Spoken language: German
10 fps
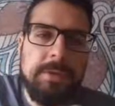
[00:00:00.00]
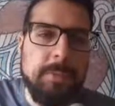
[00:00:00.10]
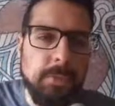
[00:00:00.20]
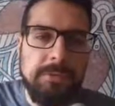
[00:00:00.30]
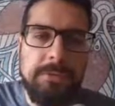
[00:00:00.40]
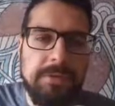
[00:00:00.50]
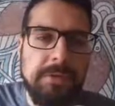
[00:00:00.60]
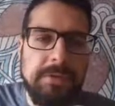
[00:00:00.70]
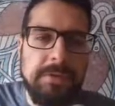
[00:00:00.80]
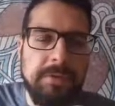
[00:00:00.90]

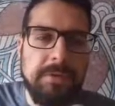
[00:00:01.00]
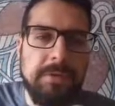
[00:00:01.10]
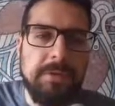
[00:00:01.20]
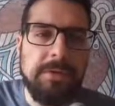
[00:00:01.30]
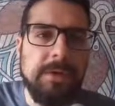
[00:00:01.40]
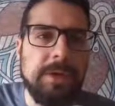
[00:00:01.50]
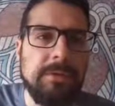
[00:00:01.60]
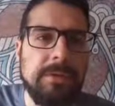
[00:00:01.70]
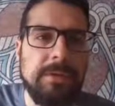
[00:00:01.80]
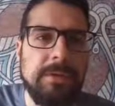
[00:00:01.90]
modifizieren. Das ist relativ
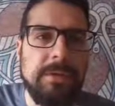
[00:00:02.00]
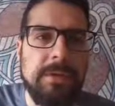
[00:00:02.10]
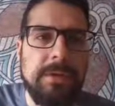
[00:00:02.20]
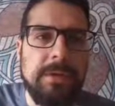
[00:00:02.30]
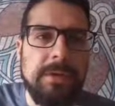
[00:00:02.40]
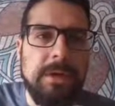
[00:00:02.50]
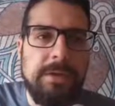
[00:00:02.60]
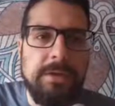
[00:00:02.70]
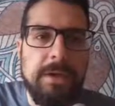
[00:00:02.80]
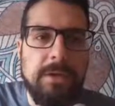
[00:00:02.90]
einfach. Kann
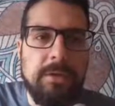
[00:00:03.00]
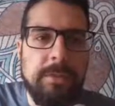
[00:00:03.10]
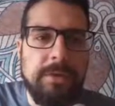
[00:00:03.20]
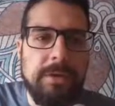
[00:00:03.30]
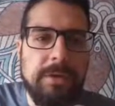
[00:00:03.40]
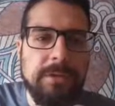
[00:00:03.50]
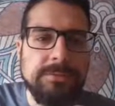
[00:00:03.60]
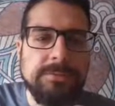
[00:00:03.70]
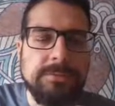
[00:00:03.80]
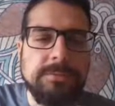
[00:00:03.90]
ich gerne nochmal zeigen.
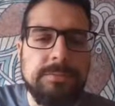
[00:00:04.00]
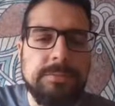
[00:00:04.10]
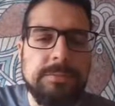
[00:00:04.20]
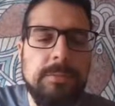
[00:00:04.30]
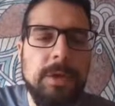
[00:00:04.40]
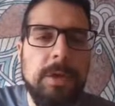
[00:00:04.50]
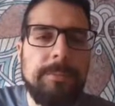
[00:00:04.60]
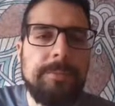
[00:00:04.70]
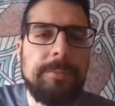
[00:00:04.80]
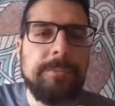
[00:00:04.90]

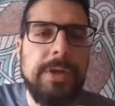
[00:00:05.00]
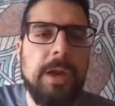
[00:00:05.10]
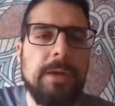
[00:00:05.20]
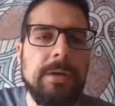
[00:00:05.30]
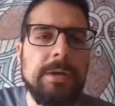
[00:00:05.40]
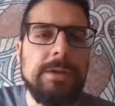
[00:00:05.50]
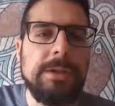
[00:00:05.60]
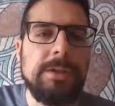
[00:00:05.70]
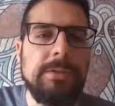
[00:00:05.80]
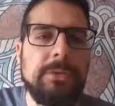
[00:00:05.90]
Ähm, ja,
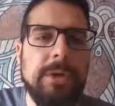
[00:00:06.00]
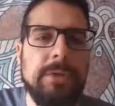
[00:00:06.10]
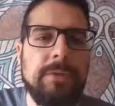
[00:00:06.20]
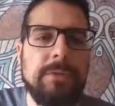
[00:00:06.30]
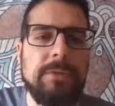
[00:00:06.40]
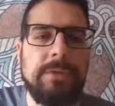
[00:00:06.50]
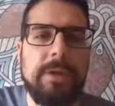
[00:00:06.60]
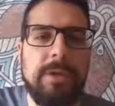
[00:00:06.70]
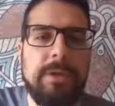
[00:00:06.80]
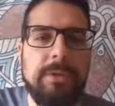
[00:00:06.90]
jedenfalls,
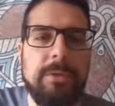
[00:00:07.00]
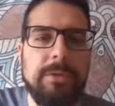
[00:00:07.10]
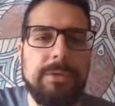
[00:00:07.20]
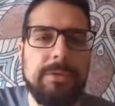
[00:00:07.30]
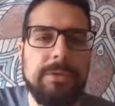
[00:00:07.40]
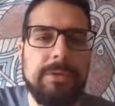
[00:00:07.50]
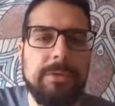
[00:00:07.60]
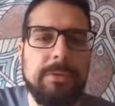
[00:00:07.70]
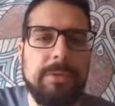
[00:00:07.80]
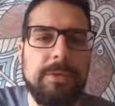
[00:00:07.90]
ihr erinnert euch, hier
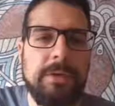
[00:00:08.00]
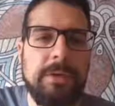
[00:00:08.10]
ist unser